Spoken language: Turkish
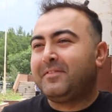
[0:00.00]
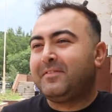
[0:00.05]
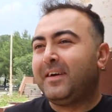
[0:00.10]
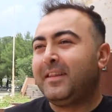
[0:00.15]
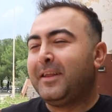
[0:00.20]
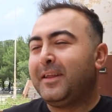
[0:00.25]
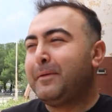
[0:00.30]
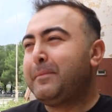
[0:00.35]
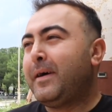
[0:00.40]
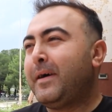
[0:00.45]

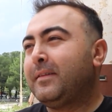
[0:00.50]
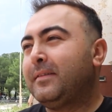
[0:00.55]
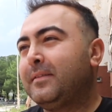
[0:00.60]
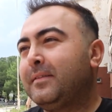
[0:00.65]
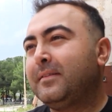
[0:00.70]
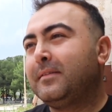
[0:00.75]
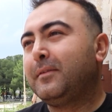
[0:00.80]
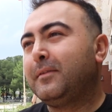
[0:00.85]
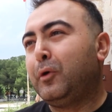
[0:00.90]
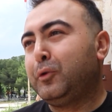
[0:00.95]
Vallahi ben
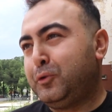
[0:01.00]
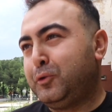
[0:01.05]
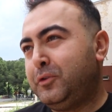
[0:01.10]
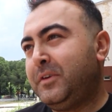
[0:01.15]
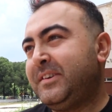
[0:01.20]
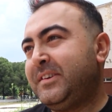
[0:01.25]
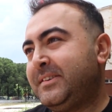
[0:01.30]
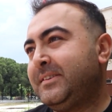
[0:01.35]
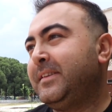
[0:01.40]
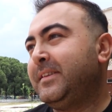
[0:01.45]
30
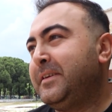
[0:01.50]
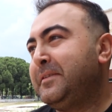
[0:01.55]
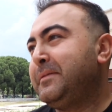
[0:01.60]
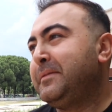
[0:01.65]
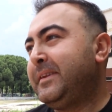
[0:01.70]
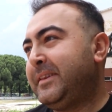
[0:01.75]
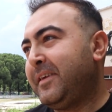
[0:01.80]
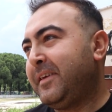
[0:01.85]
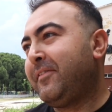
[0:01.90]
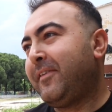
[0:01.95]
yaşındayım.
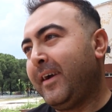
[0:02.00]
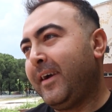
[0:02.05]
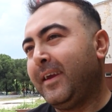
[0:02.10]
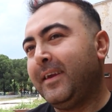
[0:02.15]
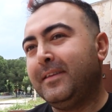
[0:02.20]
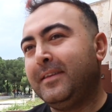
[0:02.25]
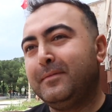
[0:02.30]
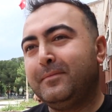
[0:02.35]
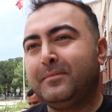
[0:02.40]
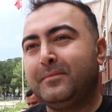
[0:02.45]
ilk defa
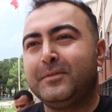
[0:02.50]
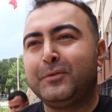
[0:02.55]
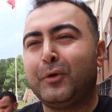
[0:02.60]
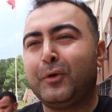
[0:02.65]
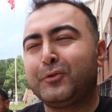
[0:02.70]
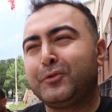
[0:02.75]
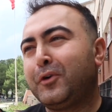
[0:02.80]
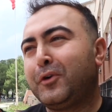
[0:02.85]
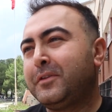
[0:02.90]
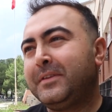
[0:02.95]
girdim.
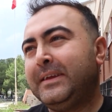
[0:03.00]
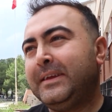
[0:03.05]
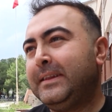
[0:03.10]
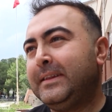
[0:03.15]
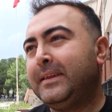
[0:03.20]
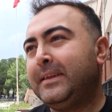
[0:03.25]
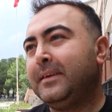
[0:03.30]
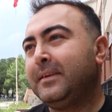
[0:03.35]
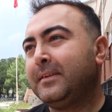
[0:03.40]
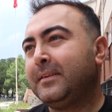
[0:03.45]
Çok zor
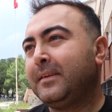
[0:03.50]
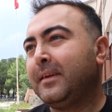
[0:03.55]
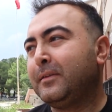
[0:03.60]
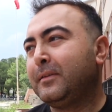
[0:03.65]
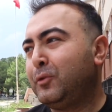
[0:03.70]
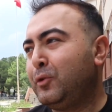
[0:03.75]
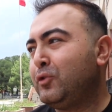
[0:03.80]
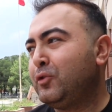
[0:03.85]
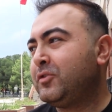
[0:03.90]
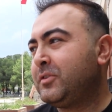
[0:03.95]
değildi. Yani
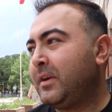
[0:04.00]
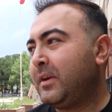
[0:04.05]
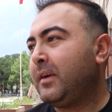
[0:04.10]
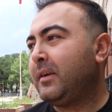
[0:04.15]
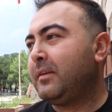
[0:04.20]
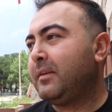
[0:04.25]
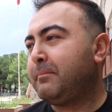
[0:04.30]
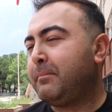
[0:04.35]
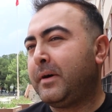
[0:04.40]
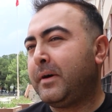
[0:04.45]
Türkçe
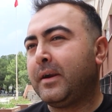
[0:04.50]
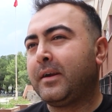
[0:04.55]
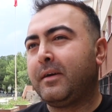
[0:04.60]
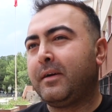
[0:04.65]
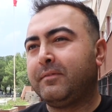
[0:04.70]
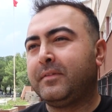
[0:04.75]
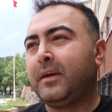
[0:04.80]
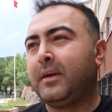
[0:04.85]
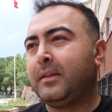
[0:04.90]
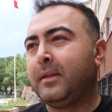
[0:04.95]

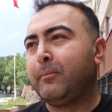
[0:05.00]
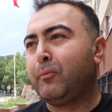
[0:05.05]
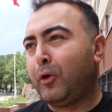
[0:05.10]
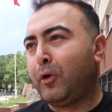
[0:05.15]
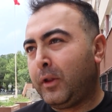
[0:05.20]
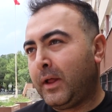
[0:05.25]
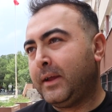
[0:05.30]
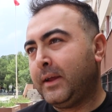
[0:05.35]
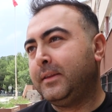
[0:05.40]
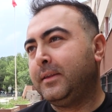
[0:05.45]
paragrafta anlam
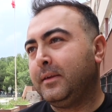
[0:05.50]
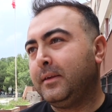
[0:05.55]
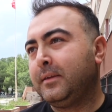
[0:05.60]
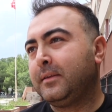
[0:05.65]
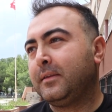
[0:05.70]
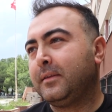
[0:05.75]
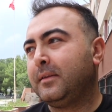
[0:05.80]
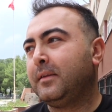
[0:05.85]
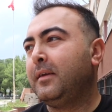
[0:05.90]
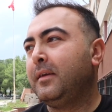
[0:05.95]
kolaydı.
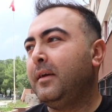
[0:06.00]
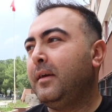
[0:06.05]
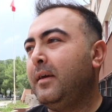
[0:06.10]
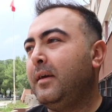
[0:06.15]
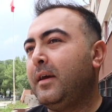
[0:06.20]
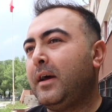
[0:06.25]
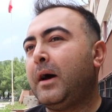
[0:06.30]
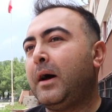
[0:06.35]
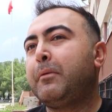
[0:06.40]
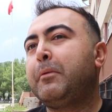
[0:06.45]

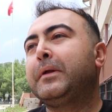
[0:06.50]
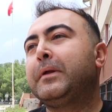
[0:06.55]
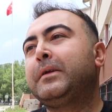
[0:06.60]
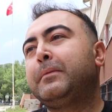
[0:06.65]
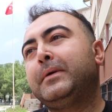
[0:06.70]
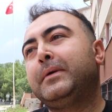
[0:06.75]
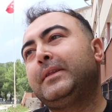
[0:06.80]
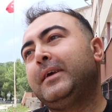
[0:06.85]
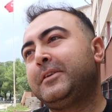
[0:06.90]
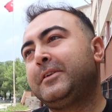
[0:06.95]
Ama
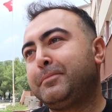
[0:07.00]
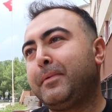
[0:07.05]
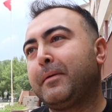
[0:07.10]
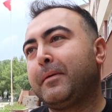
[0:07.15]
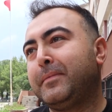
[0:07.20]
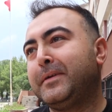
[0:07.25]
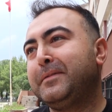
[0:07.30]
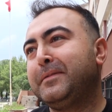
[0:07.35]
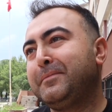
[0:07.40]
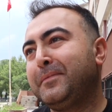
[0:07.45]
matematiğe hiç
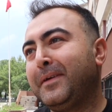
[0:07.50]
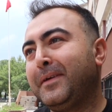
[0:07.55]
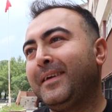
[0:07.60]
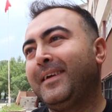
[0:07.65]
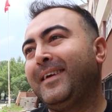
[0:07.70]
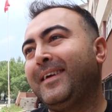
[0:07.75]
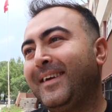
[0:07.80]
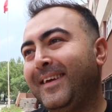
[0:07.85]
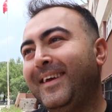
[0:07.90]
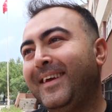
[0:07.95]
bakmadım.
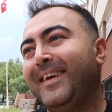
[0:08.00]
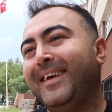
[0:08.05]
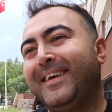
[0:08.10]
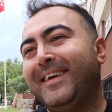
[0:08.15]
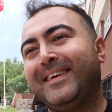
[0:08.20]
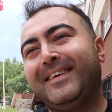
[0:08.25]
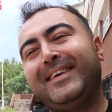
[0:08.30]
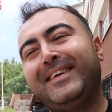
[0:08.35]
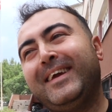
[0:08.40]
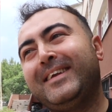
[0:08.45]

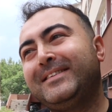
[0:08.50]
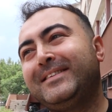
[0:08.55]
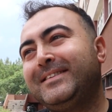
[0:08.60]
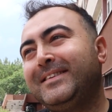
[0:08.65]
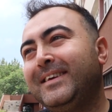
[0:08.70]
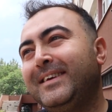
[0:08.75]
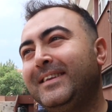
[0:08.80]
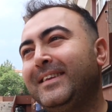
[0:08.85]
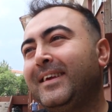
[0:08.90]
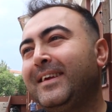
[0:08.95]

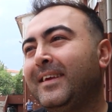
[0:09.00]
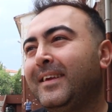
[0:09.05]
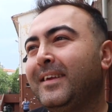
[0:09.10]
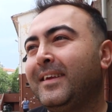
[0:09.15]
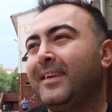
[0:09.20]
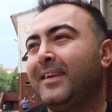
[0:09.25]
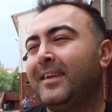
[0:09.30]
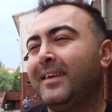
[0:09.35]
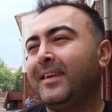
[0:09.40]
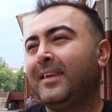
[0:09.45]
Gerisi iyiydi.
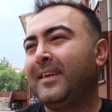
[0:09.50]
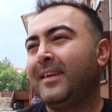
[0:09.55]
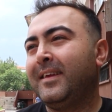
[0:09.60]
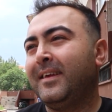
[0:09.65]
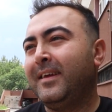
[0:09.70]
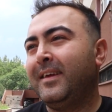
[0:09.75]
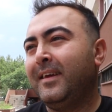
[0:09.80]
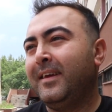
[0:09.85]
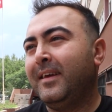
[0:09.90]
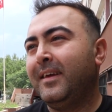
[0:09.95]
Var mı abi
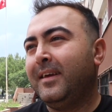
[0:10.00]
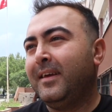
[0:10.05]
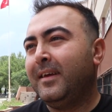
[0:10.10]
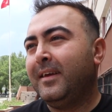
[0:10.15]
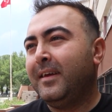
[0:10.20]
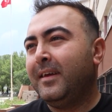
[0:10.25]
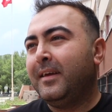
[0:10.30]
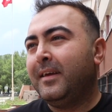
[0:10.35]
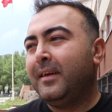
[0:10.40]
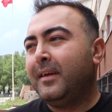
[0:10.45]
istediğin bir
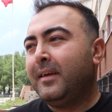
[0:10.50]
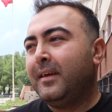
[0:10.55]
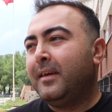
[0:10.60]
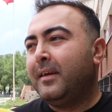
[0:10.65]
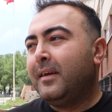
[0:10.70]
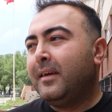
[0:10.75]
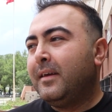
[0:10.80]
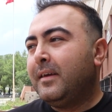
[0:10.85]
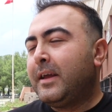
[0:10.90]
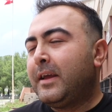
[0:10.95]
üniversite?
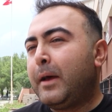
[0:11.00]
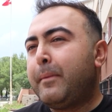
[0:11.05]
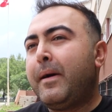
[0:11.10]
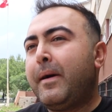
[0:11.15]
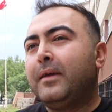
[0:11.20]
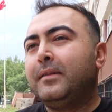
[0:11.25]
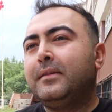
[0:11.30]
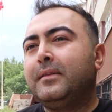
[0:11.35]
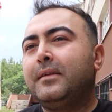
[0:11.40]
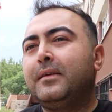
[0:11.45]
Ya
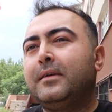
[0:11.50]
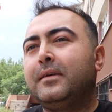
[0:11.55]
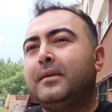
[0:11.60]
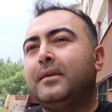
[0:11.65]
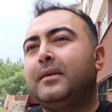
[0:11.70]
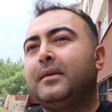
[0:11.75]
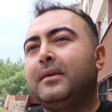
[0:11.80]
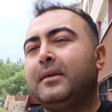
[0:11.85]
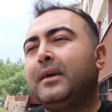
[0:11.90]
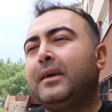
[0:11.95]
ben e,
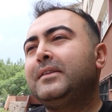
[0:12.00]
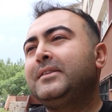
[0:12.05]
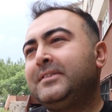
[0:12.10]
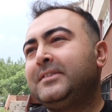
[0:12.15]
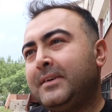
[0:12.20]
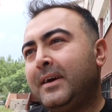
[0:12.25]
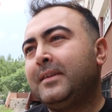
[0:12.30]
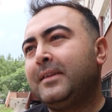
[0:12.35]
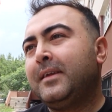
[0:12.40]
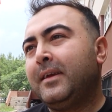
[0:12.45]
ya
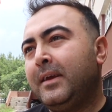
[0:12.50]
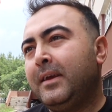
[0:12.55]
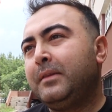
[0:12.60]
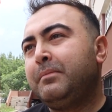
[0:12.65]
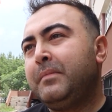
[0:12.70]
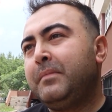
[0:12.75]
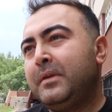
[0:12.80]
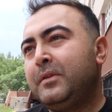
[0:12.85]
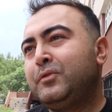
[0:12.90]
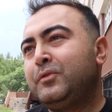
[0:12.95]
dışarıdan
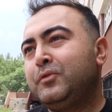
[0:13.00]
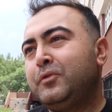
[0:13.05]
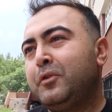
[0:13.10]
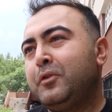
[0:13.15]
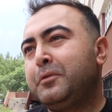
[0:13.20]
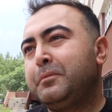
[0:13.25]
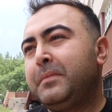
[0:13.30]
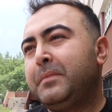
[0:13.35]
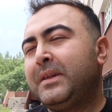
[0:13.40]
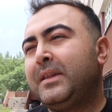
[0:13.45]
gitmeyi
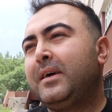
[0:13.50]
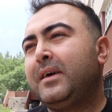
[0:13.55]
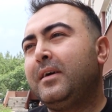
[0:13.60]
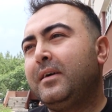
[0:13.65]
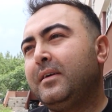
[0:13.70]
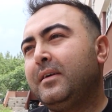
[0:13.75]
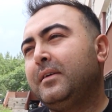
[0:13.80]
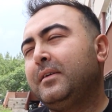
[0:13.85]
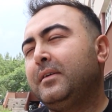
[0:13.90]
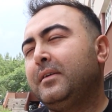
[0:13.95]
düşünüyorum ya
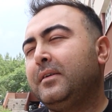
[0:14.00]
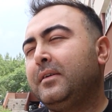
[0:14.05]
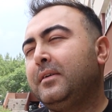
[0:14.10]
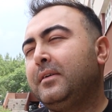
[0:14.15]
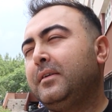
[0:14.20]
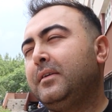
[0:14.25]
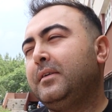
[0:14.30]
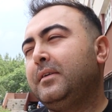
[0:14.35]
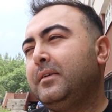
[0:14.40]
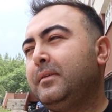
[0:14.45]
da e,
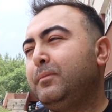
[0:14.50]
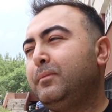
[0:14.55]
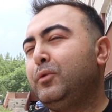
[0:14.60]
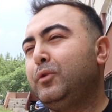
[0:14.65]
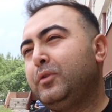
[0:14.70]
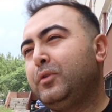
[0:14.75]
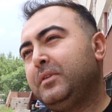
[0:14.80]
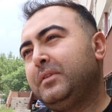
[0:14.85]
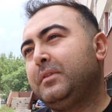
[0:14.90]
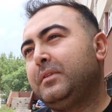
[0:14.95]

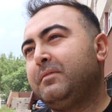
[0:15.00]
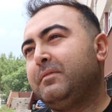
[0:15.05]
bu